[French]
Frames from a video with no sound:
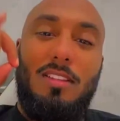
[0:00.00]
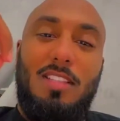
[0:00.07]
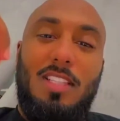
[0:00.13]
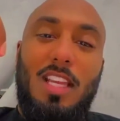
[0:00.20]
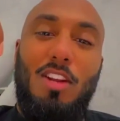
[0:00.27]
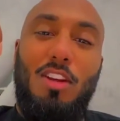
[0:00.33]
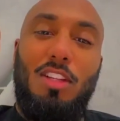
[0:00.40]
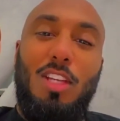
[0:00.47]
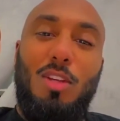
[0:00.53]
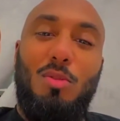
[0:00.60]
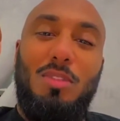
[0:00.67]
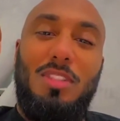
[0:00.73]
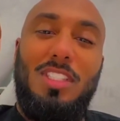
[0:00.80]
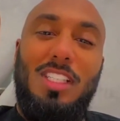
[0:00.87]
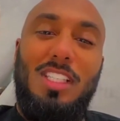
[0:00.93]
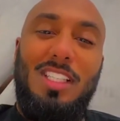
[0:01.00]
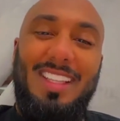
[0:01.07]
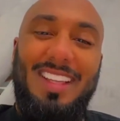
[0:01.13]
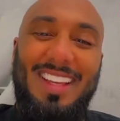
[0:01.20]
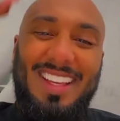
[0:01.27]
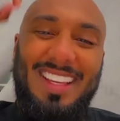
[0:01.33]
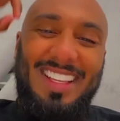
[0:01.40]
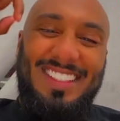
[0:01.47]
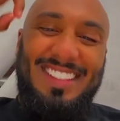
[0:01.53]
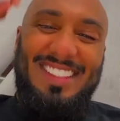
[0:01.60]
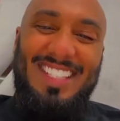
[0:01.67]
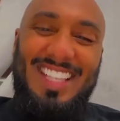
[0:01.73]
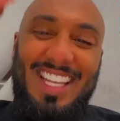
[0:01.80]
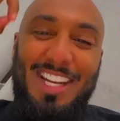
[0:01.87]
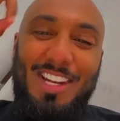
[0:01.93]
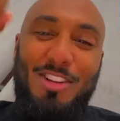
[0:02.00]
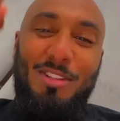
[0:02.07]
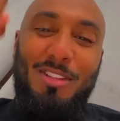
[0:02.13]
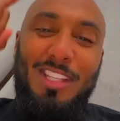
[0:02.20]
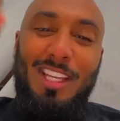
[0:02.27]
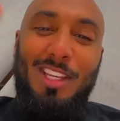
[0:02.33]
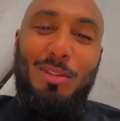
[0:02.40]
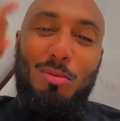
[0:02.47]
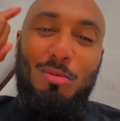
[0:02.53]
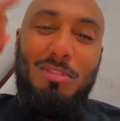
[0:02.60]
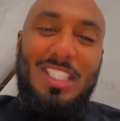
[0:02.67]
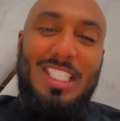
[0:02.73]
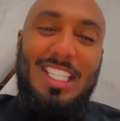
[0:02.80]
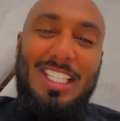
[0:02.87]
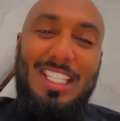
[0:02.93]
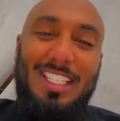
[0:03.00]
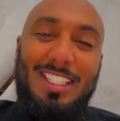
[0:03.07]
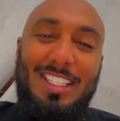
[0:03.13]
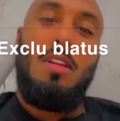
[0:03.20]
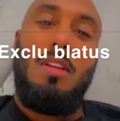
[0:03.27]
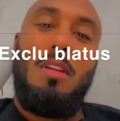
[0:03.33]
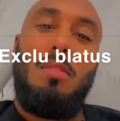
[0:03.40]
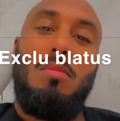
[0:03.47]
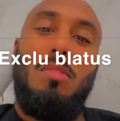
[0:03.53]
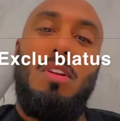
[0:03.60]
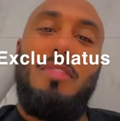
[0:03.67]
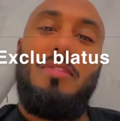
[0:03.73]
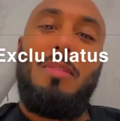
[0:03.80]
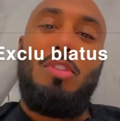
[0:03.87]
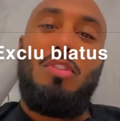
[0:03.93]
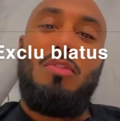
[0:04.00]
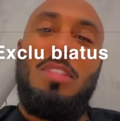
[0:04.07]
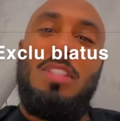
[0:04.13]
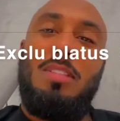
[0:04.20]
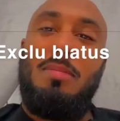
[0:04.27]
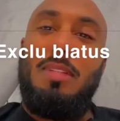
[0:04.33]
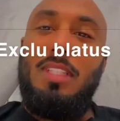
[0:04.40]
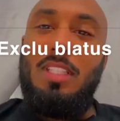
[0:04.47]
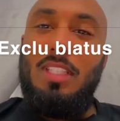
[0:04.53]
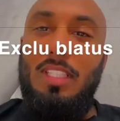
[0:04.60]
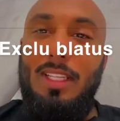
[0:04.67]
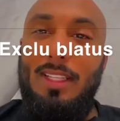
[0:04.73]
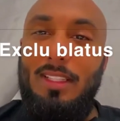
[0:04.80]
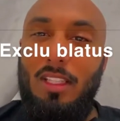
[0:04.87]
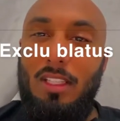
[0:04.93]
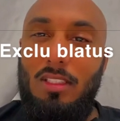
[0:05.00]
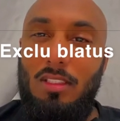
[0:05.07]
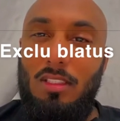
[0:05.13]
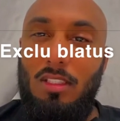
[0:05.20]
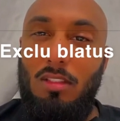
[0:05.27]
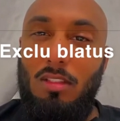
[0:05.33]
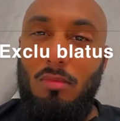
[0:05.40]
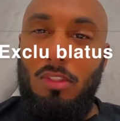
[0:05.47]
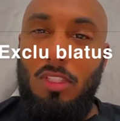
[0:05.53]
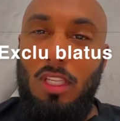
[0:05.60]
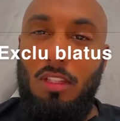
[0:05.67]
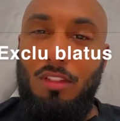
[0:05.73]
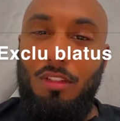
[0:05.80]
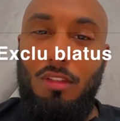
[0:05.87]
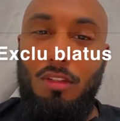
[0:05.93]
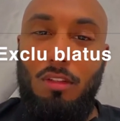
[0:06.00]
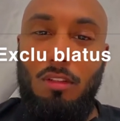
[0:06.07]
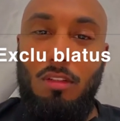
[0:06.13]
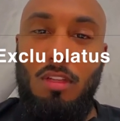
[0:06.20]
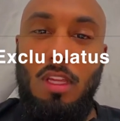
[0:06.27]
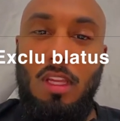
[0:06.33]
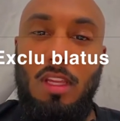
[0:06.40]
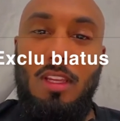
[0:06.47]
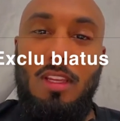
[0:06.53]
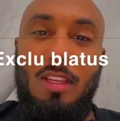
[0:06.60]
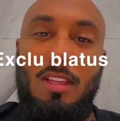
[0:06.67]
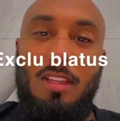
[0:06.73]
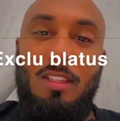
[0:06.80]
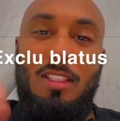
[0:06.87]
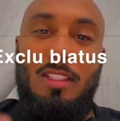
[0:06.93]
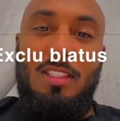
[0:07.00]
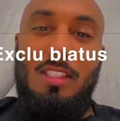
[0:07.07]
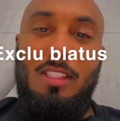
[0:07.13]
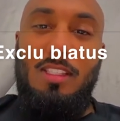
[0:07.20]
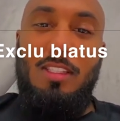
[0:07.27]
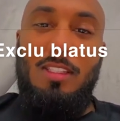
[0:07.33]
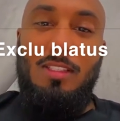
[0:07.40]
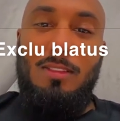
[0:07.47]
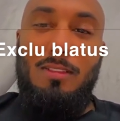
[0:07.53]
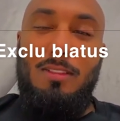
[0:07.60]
C'est l'heure des croustilles. C'est l'heure des croustilles. Bon, la famille, je vous explique. Il est très exactement 4 heures ici.